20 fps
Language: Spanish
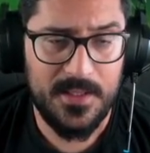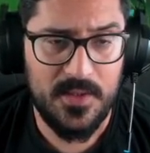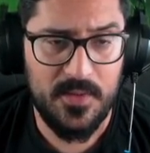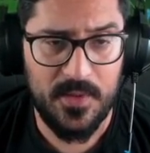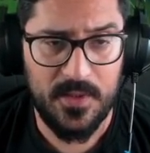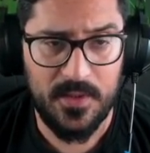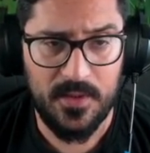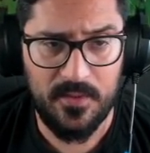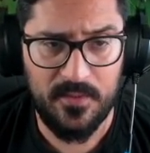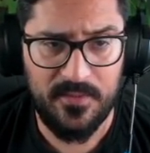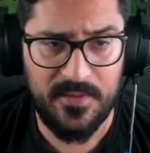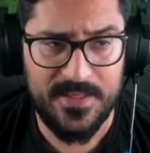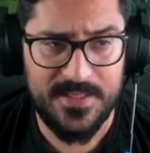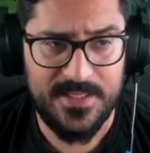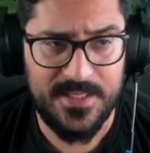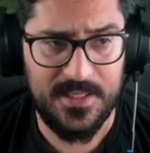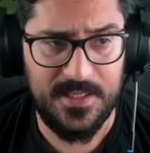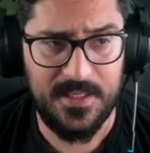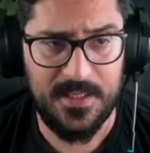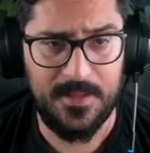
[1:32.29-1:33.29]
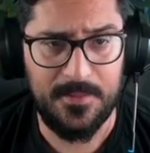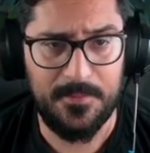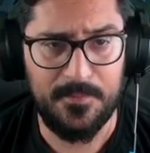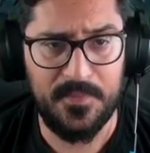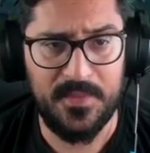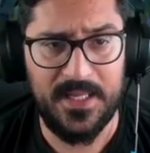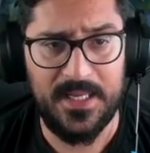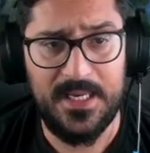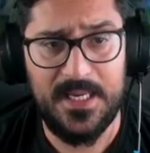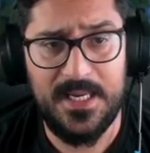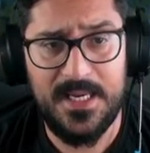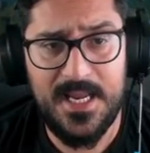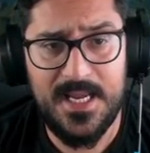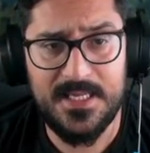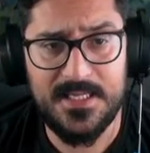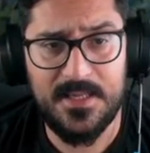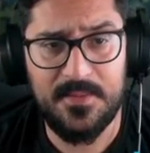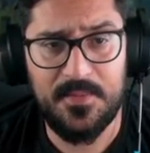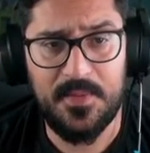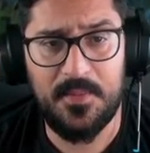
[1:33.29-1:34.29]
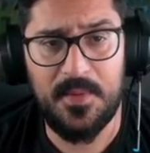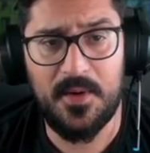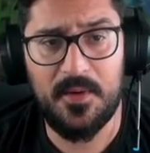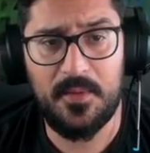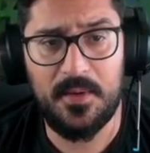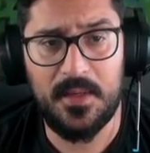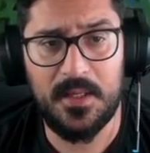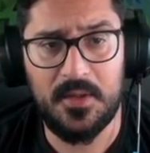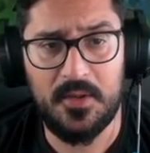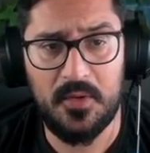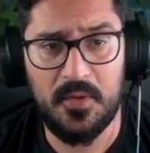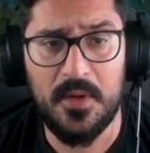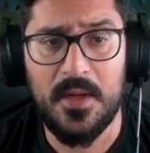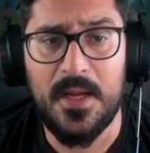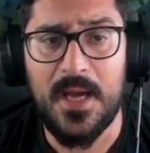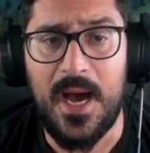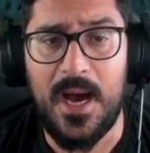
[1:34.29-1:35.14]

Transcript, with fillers: sobre todo en fase de, líneas, de primer objeto.